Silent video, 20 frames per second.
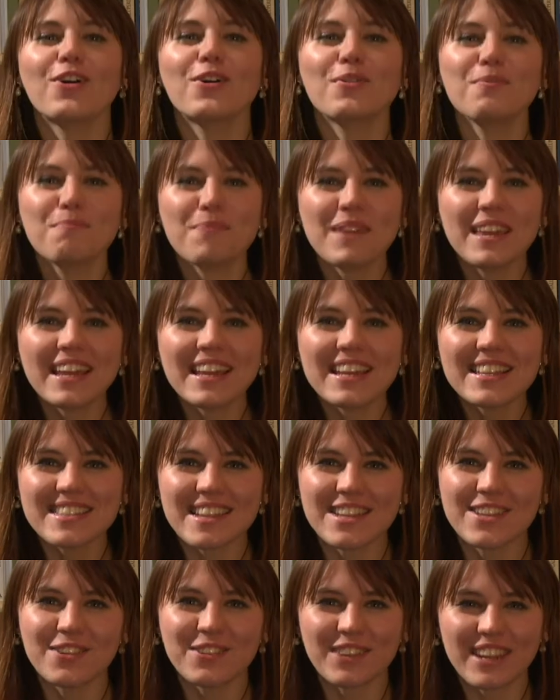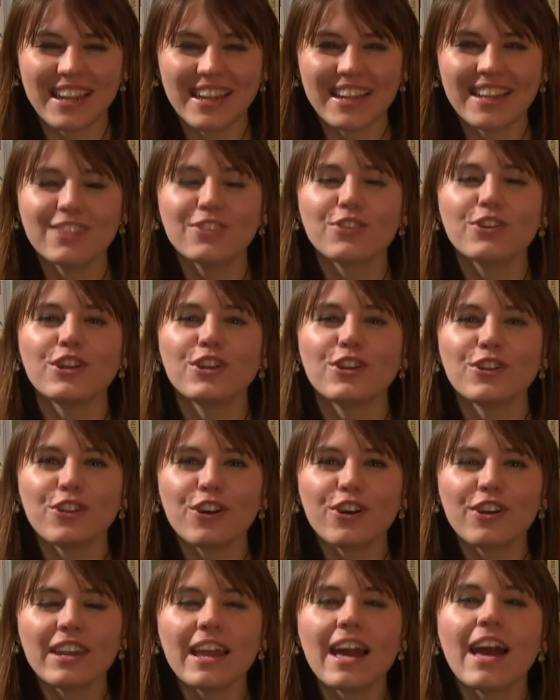Con Pink is the New Green, Torino
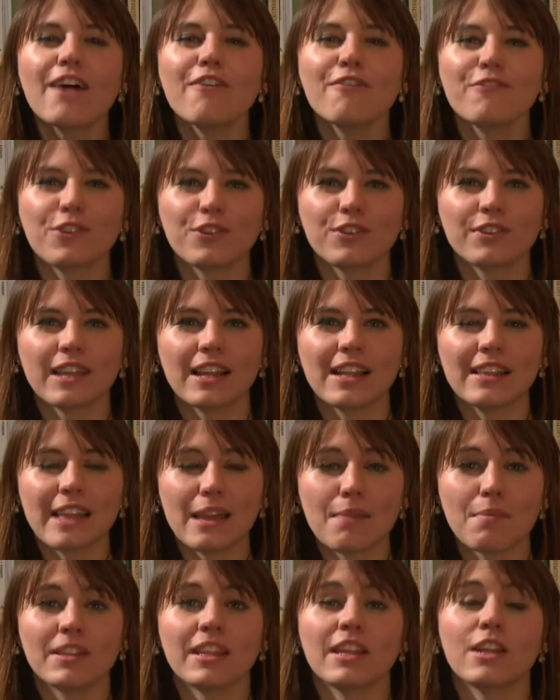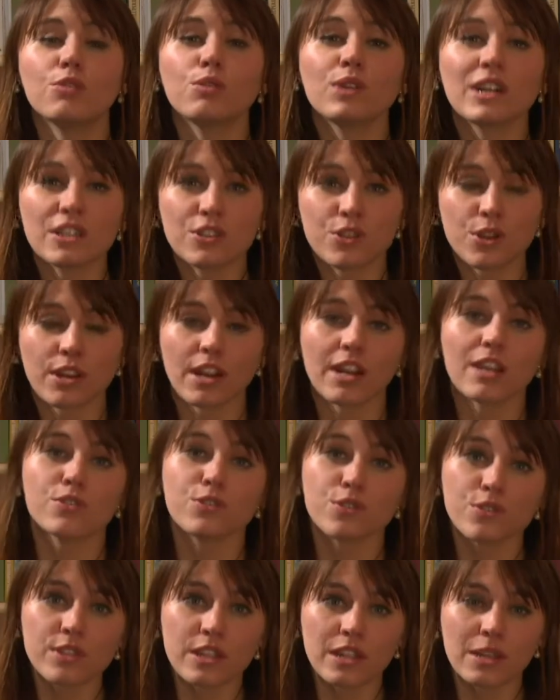Donna affronta il tema dell'educazione alla
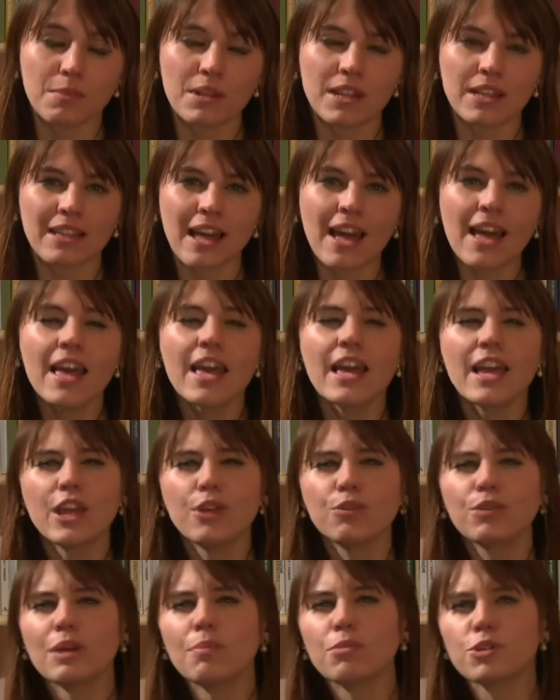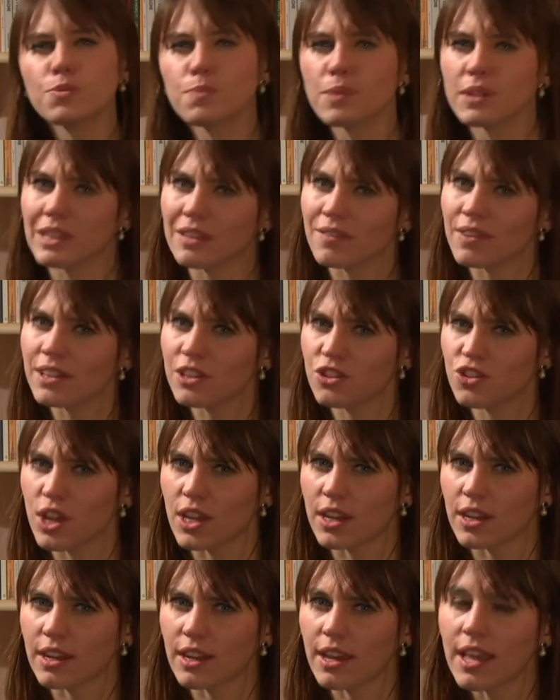sostenibilità in una prospettiva di
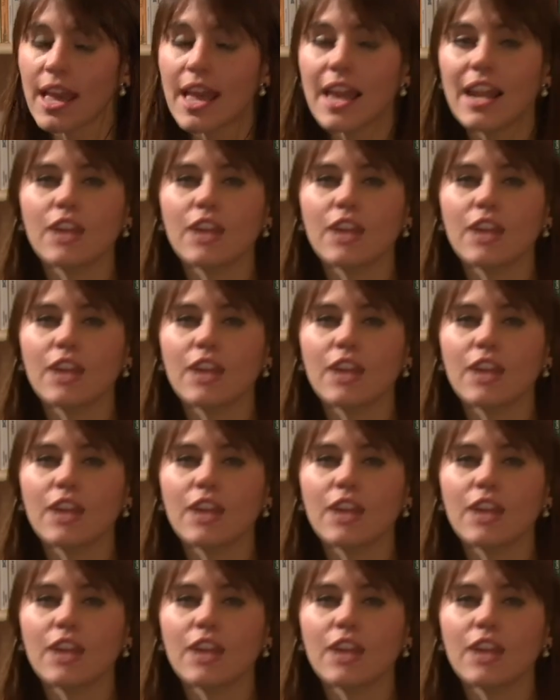genere.